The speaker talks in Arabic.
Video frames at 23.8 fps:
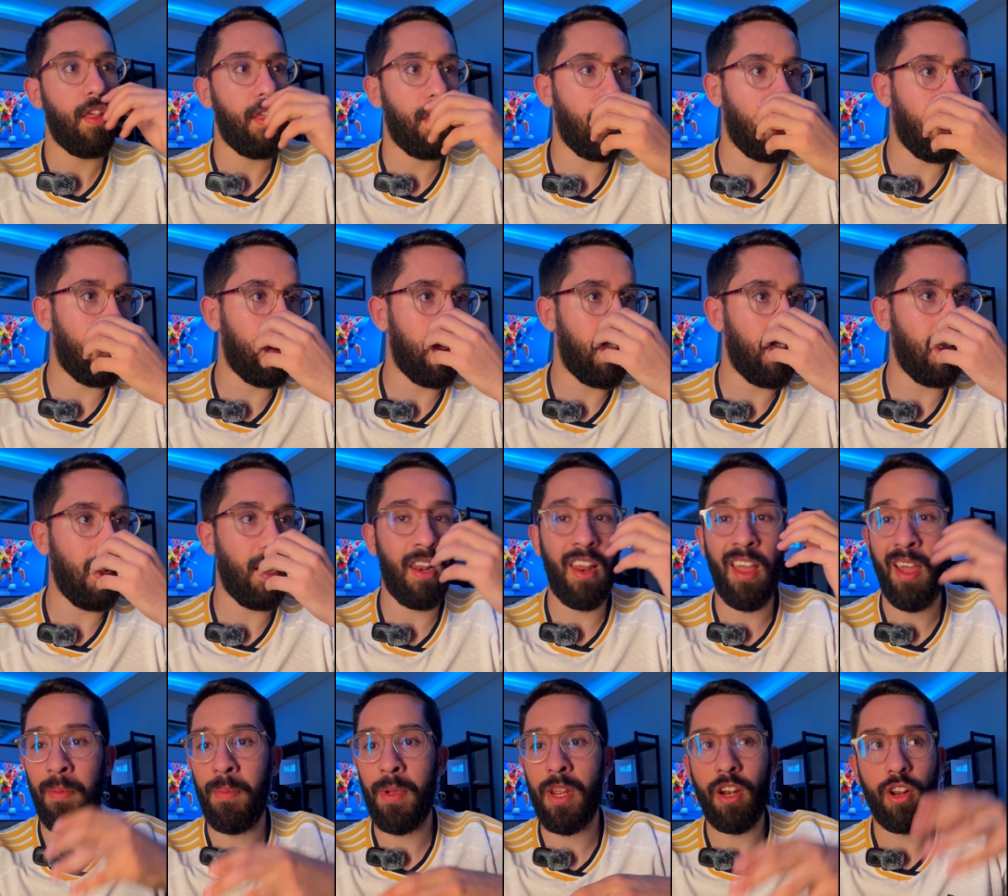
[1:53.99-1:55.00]
ضرب اثنين
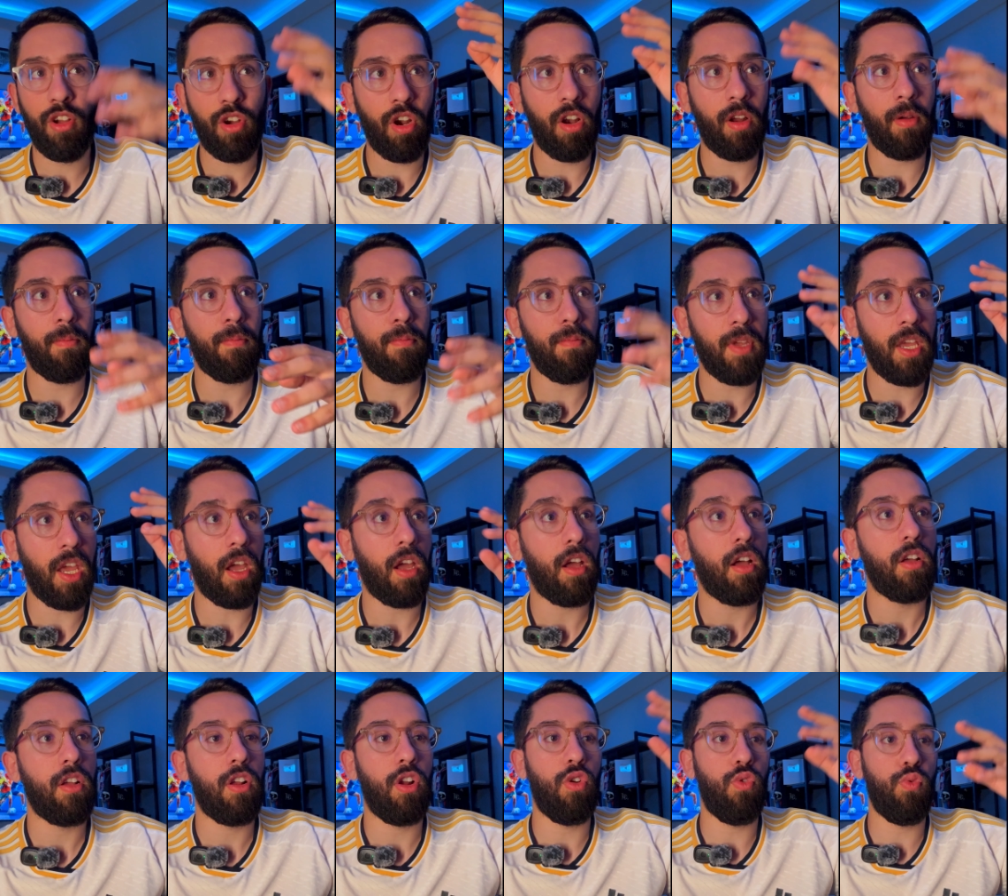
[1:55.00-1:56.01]
لاعبين كلهم 100
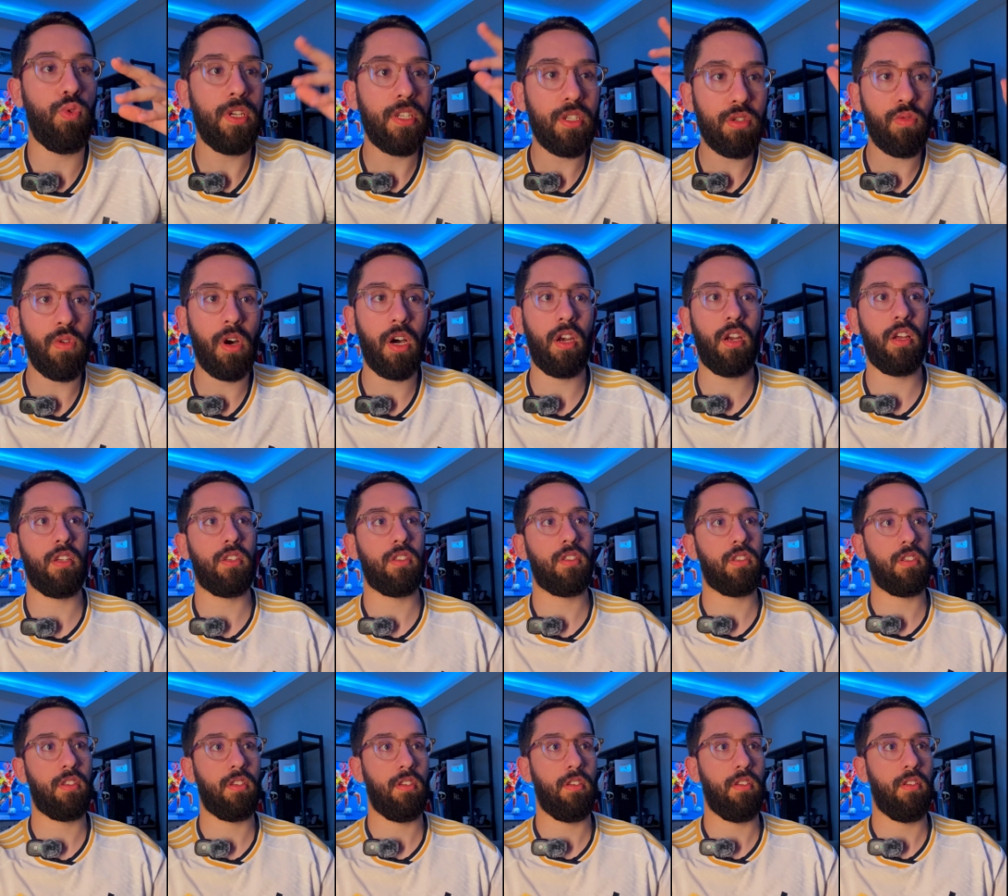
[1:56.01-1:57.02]
لويس
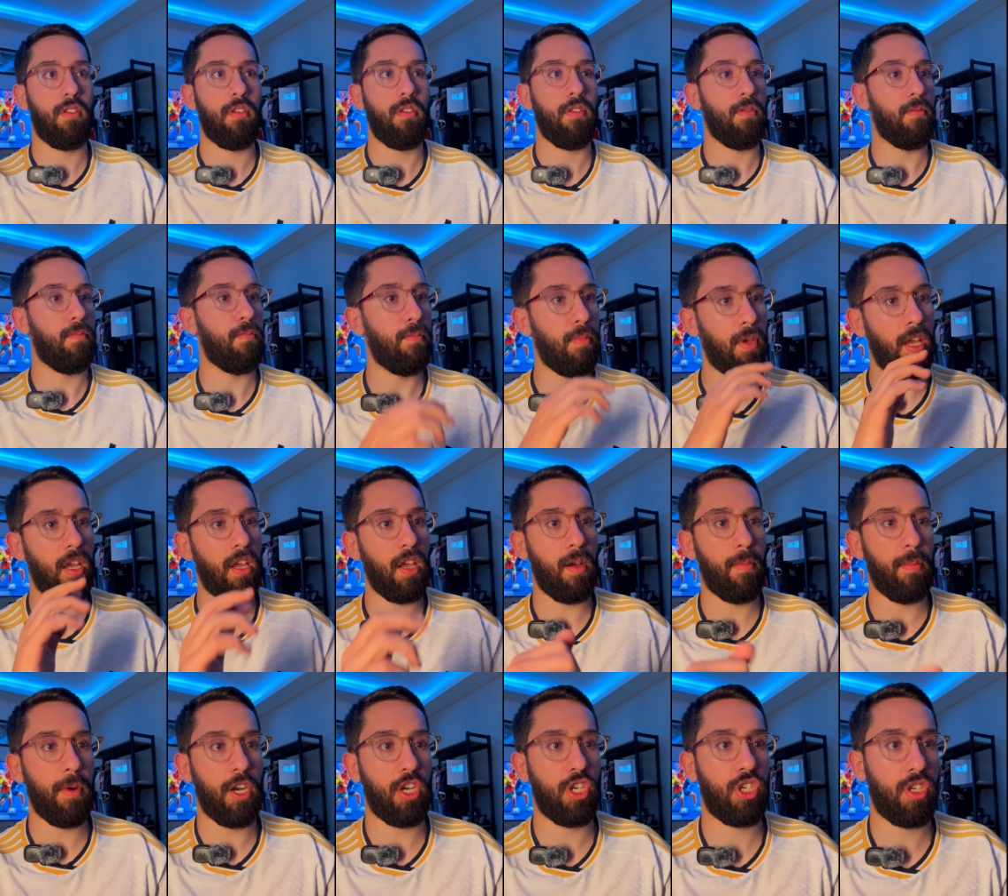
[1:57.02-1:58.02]
سواريز باهي
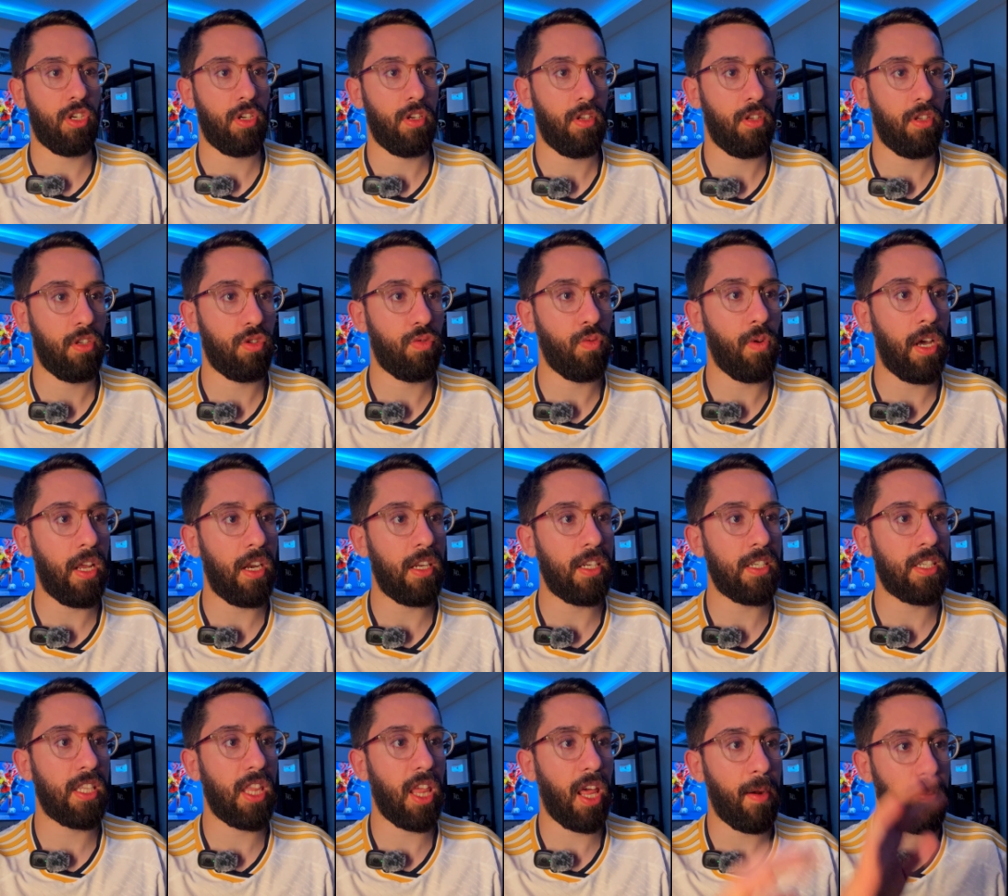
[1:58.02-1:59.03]
برشا
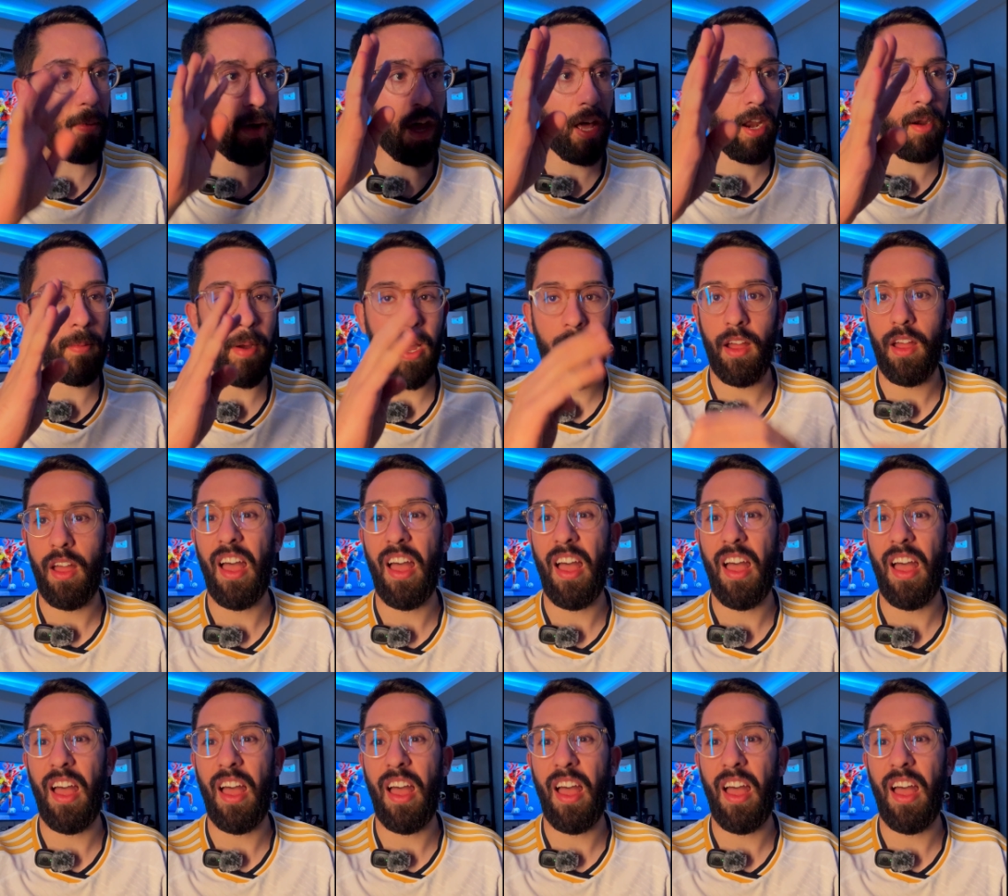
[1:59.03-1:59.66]
سواريز ضرب أربعة